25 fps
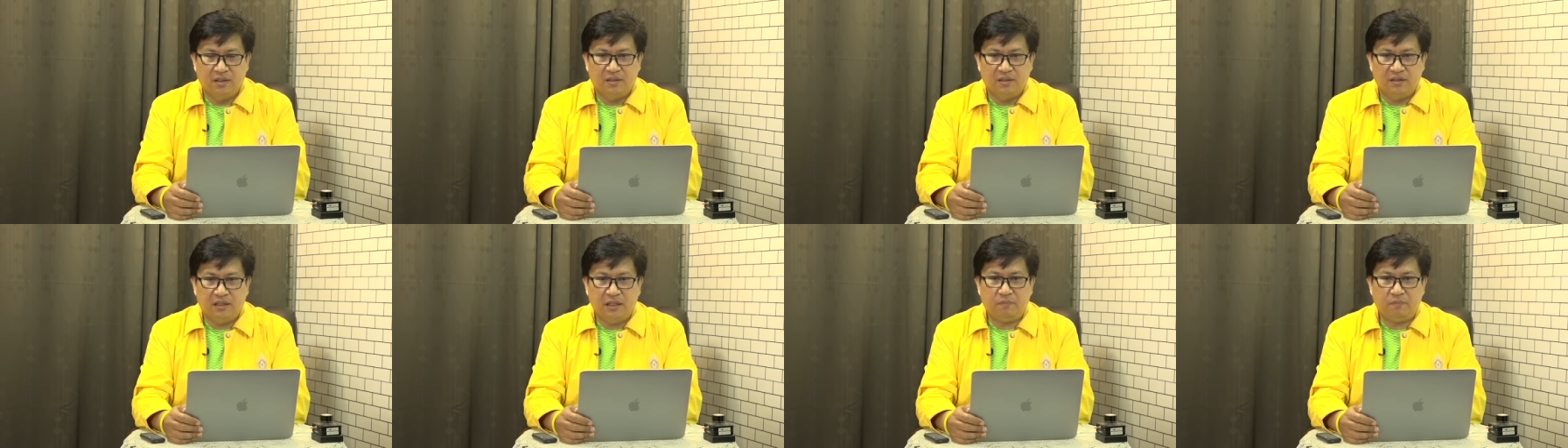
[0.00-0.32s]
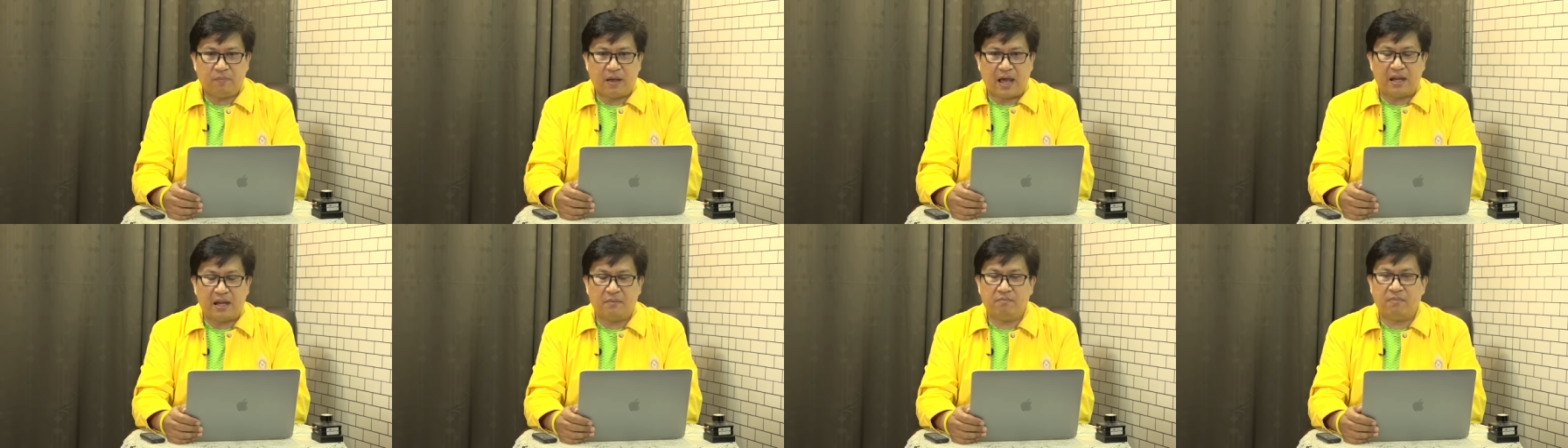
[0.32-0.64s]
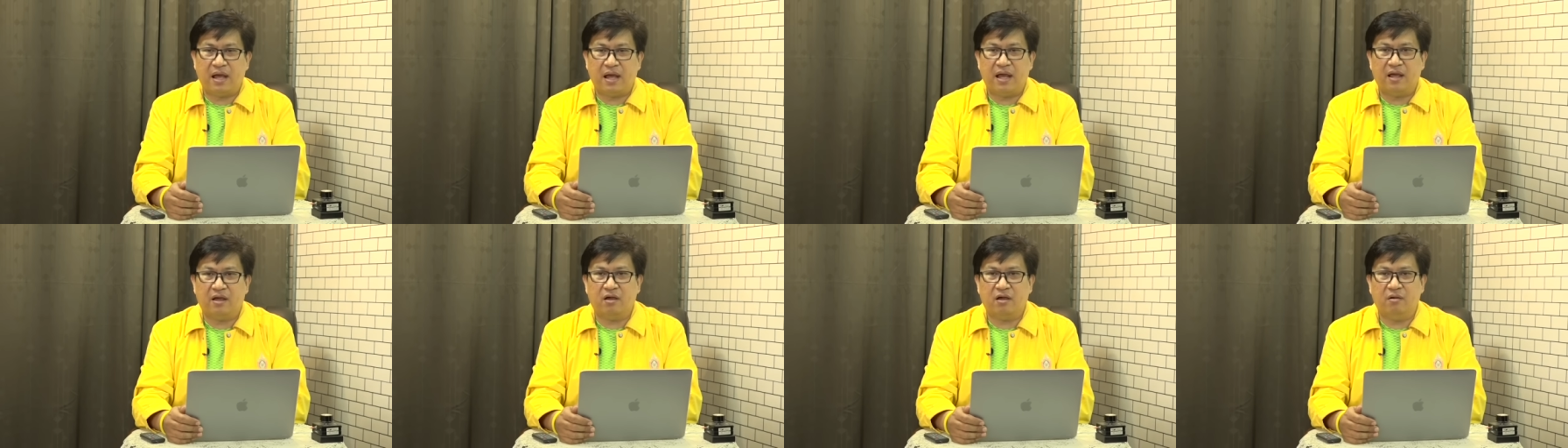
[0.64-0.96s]
ที่ผ่าน
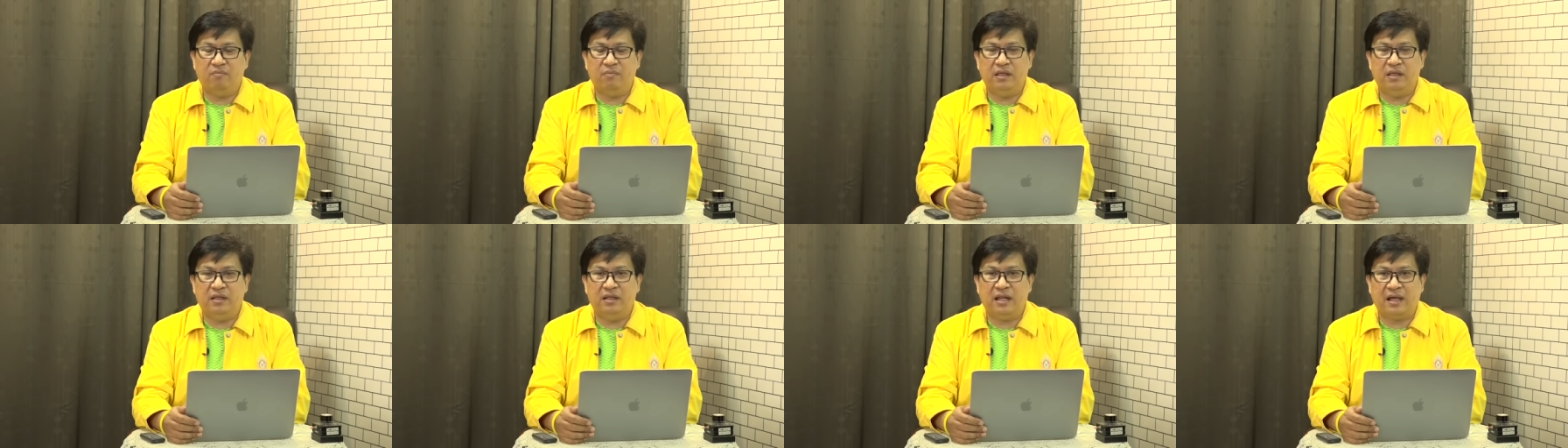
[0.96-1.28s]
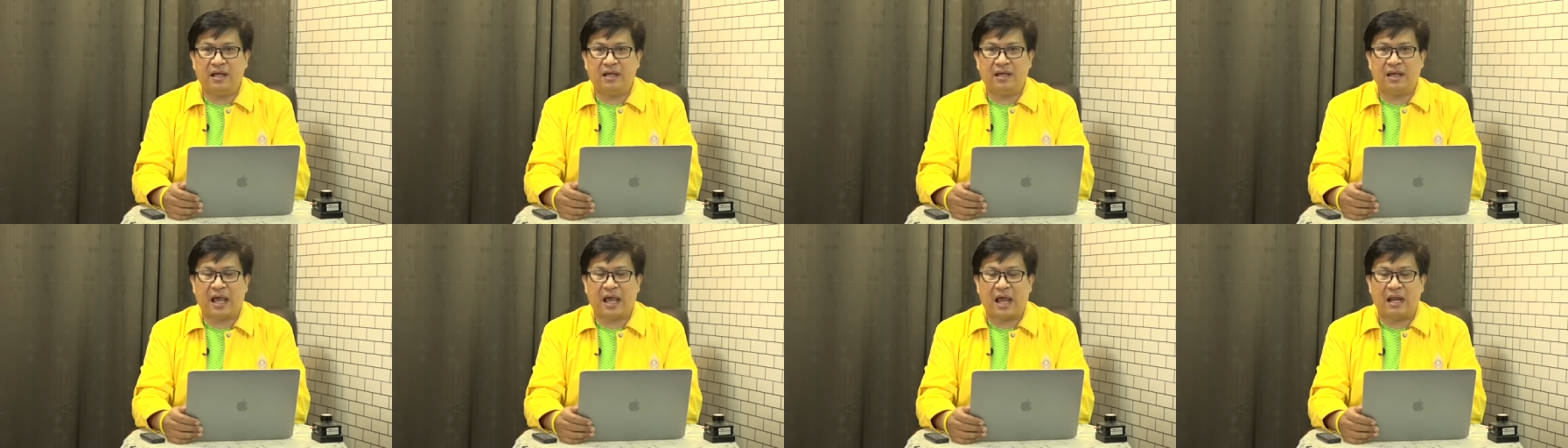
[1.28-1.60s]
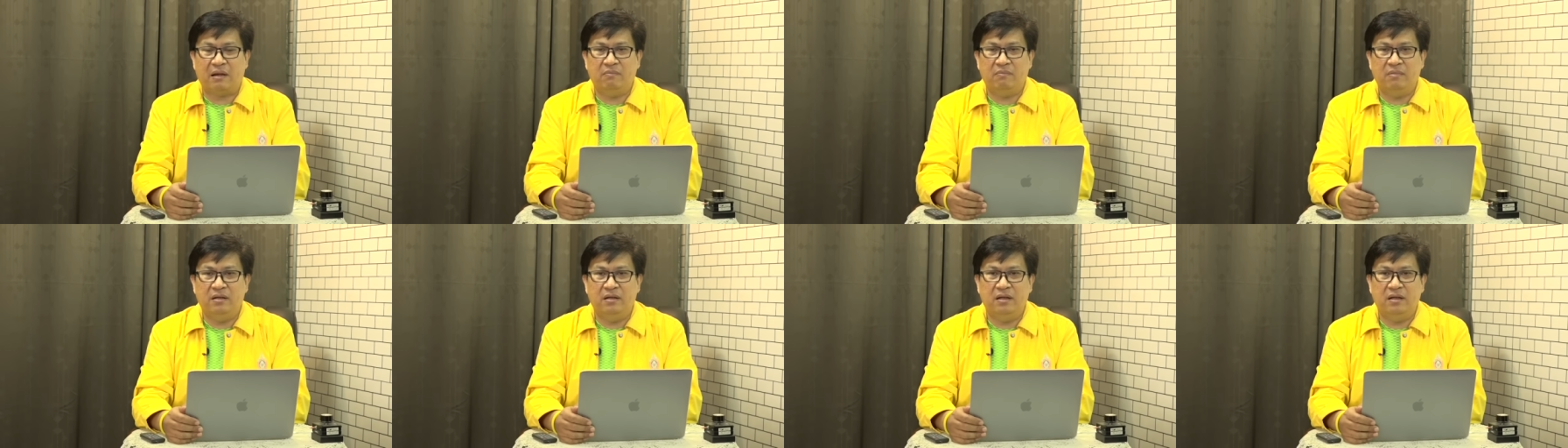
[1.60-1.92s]
มาก็มีนักกา
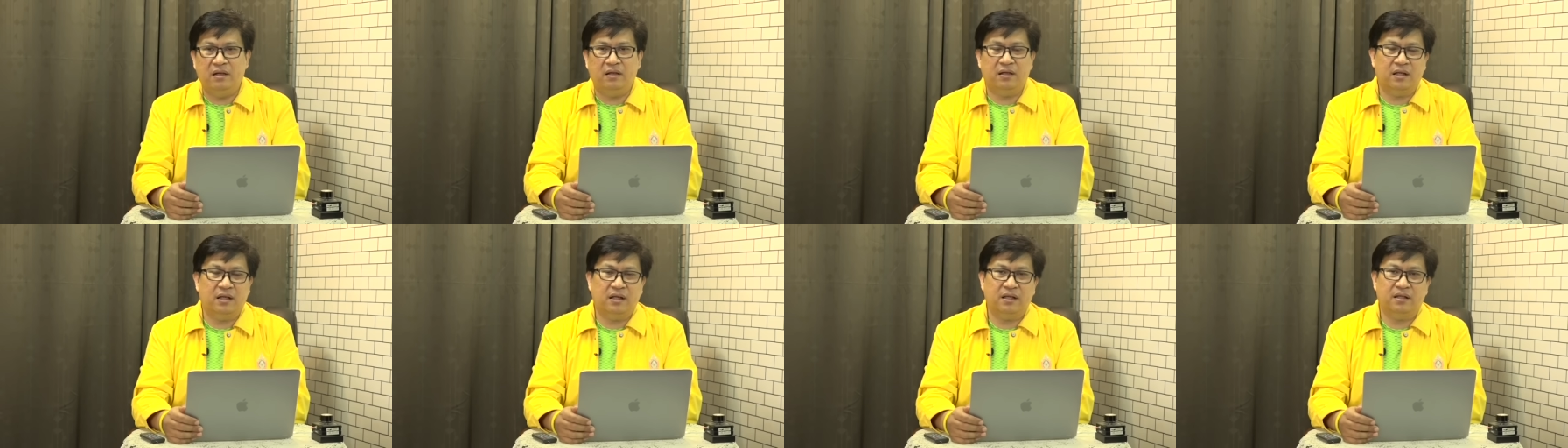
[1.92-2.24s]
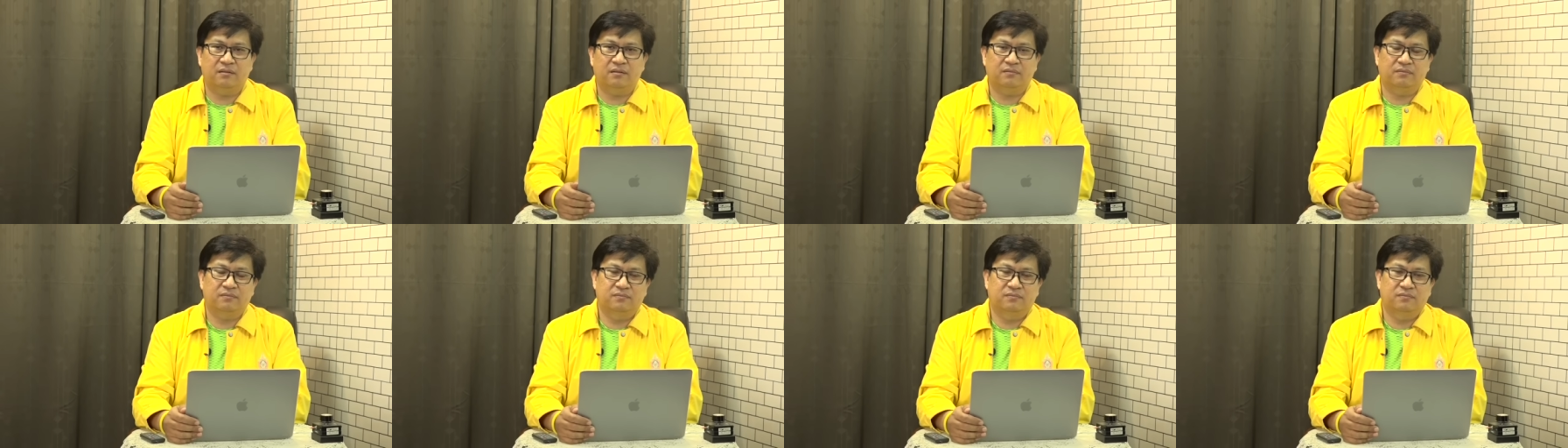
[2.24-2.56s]
รเมืองนะ